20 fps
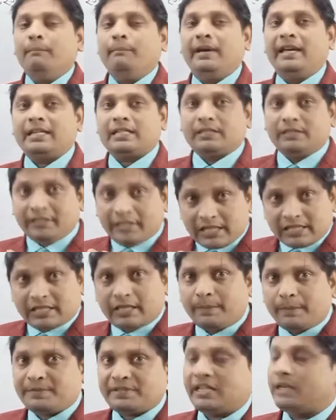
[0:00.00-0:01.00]
मैं इस
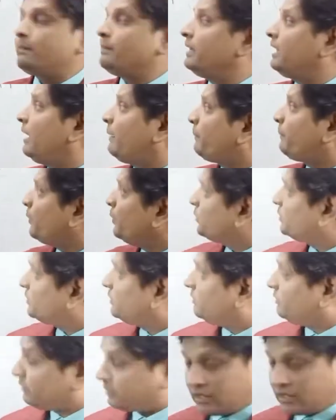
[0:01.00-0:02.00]
डिस्क्रिप्शन में अपलोड
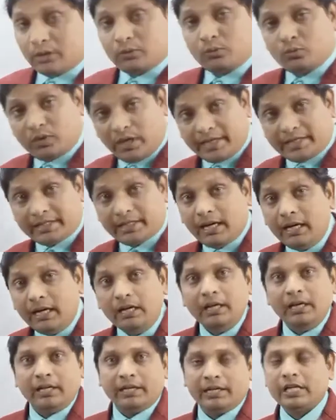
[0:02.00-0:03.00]
कर दूंगा इसका
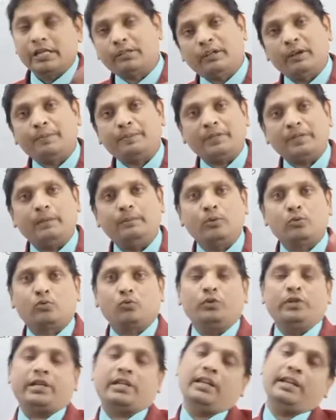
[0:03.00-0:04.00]
डिस्क्रिप्शन में
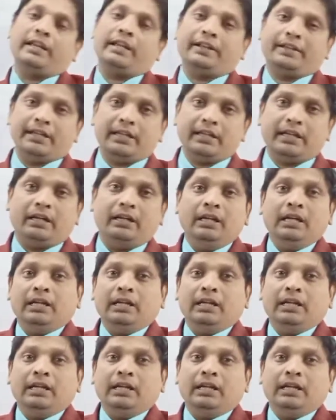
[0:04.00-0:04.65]
उसको देख लेंगे ठीक ना